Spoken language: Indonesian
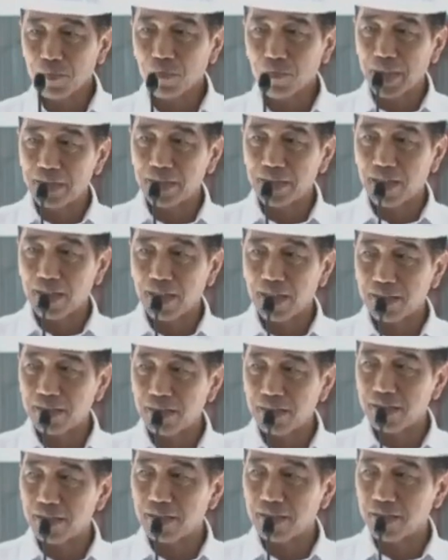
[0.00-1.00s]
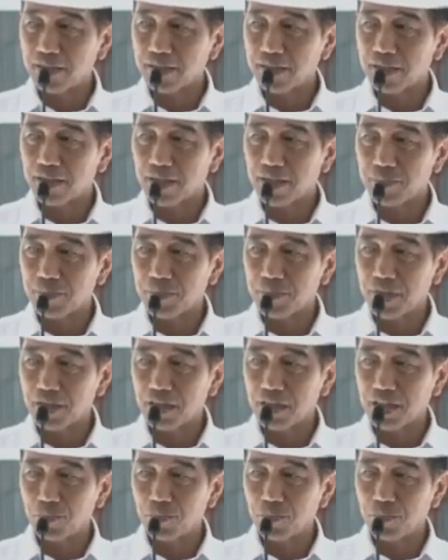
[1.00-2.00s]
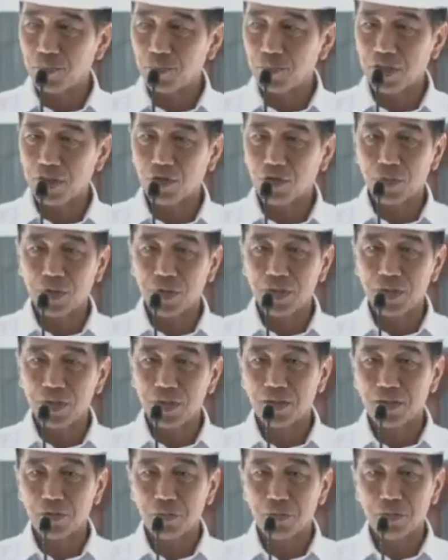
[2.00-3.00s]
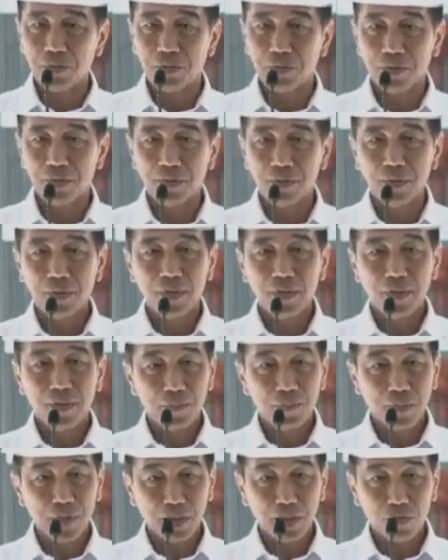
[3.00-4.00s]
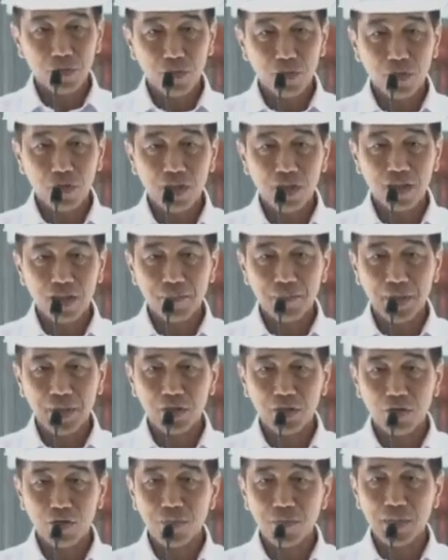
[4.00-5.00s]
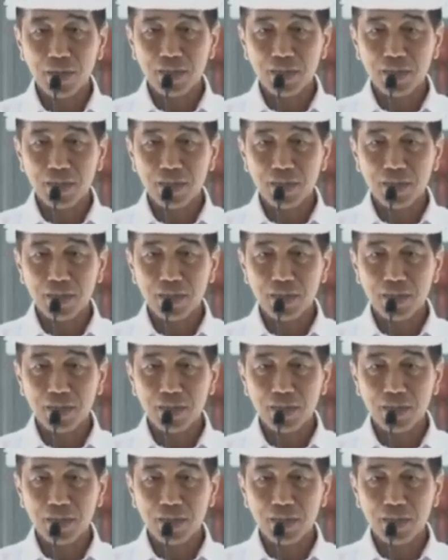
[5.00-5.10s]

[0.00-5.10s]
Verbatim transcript: BUMN yang hadir, yang tidak bisa saya sebut satu persatu, para tokoh agama,